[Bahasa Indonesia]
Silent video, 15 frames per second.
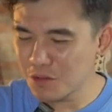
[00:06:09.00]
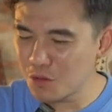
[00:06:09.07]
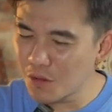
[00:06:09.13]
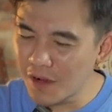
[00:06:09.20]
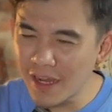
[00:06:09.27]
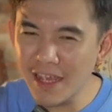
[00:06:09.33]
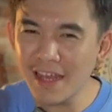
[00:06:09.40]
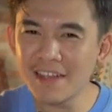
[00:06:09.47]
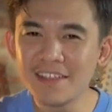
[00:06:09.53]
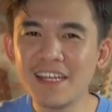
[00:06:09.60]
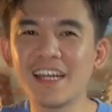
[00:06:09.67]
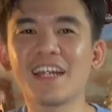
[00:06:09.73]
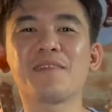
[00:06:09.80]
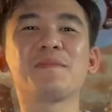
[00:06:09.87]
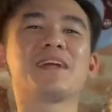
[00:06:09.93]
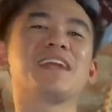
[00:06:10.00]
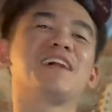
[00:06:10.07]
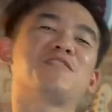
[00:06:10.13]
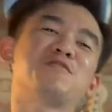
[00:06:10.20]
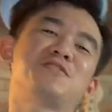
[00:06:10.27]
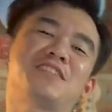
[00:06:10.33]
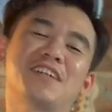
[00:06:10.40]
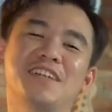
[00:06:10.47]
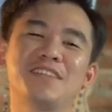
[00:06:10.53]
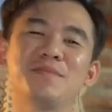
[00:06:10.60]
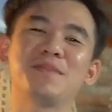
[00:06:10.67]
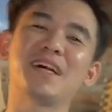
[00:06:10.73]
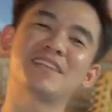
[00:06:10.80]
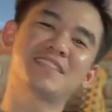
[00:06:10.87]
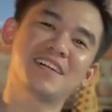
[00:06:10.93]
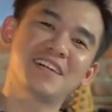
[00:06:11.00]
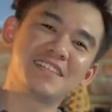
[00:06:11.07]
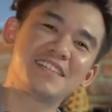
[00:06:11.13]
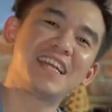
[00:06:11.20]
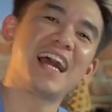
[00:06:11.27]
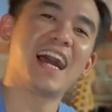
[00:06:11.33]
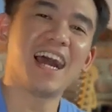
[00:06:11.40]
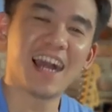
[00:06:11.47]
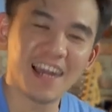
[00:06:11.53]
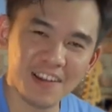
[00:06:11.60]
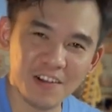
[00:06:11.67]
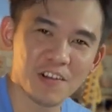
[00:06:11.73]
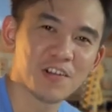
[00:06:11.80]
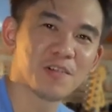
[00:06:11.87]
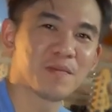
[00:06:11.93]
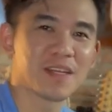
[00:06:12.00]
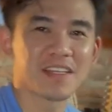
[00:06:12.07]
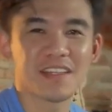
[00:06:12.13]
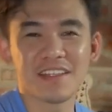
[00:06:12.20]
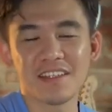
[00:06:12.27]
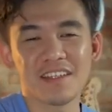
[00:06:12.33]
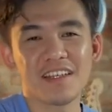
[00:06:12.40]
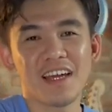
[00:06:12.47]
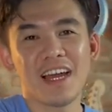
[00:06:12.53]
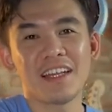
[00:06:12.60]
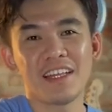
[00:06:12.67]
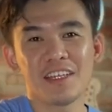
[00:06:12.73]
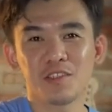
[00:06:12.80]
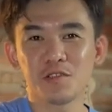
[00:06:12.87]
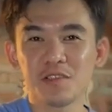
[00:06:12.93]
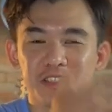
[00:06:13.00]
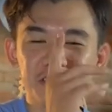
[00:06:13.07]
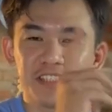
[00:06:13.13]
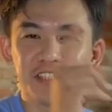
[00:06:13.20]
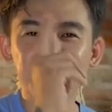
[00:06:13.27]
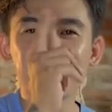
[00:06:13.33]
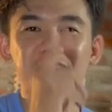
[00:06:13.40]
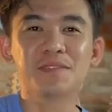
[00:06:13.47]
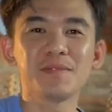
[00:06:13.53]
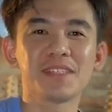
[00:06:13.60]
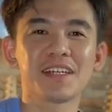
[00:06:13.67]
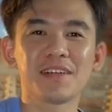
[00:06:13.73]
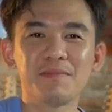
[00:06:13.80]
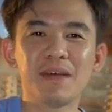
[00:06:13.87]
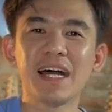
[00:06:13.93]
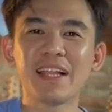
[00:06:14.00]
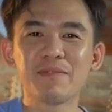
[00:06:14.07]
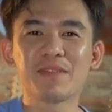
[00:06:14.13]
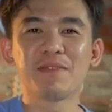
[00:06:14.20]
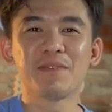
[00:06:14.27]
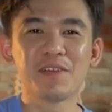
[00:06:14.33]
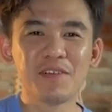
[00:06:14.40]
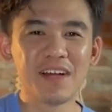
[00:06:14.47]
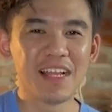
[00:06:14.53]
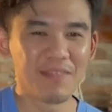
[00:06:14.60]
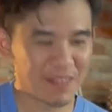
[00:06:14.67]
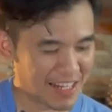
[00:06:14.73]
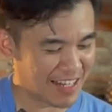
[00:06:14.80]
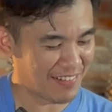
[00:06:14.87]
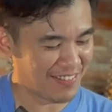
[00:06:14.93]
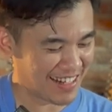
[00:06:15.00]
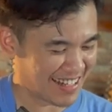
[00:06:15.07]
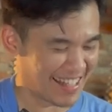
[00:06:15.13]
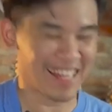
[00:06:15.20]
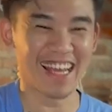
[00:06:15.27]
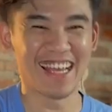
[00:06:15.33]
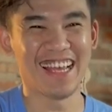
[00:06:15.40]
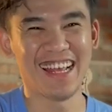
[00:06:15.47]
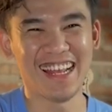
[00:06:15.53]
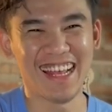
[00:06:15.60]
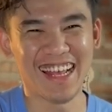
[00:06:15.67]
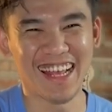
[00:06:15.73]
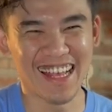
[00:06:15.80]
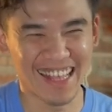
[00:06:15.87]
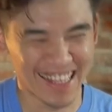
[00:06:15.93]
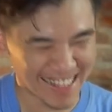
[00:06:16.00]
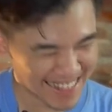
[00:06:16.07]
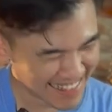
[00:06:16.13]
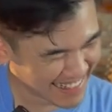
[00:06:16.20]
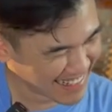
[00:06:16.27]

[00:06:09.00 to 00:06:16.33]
gua yang jarang main akustik aja berasa jago lo main gini nih adek Sulistio nih bisa kebalap sama gua lama-lama nih